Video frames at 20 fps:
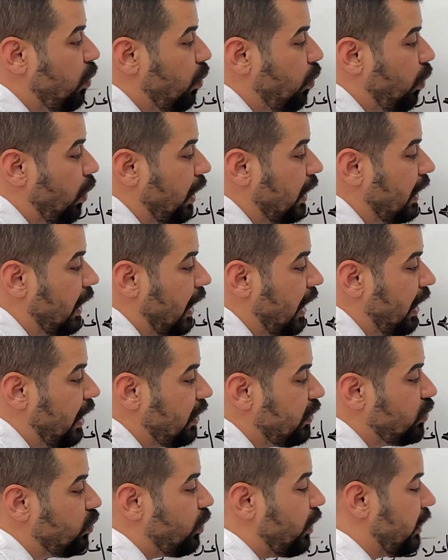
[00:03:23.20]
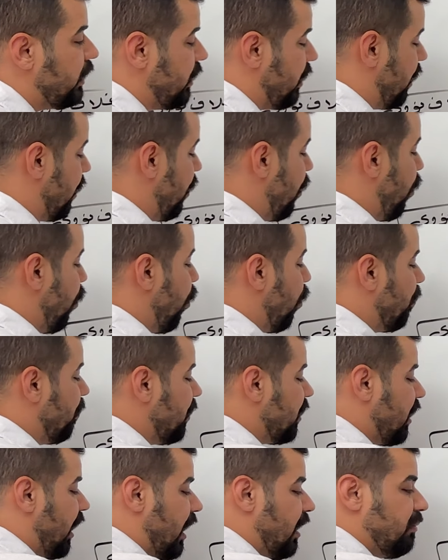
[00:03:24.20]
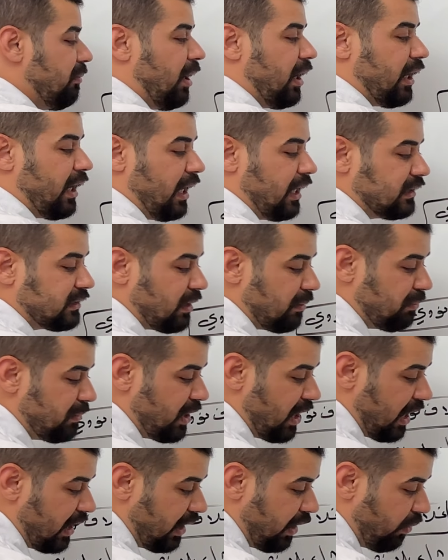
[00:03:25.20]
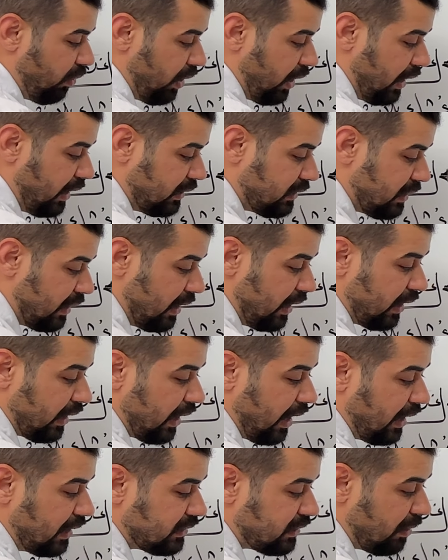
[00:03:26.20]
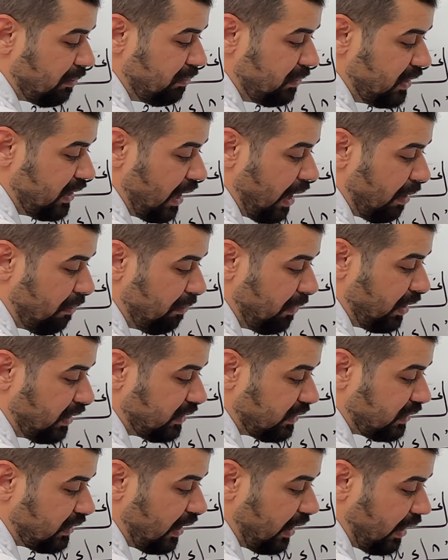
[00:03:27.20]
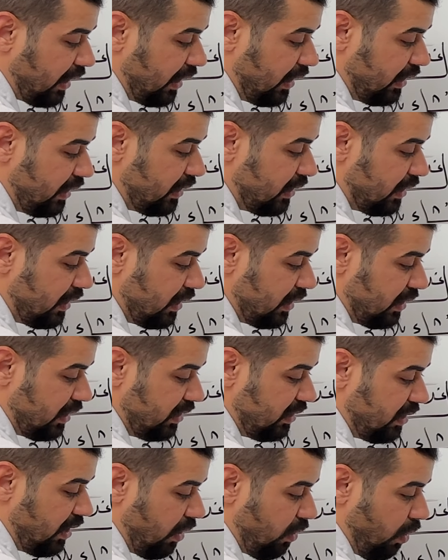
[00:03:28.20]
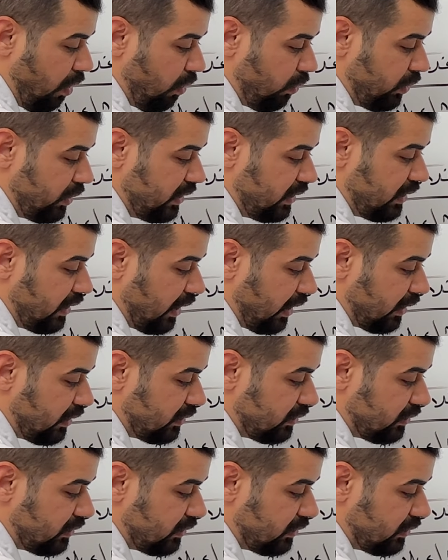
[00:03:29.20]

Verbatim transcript: ولا نوية ومكان ما راح أسميها نواة راح أسميها منطقة نووية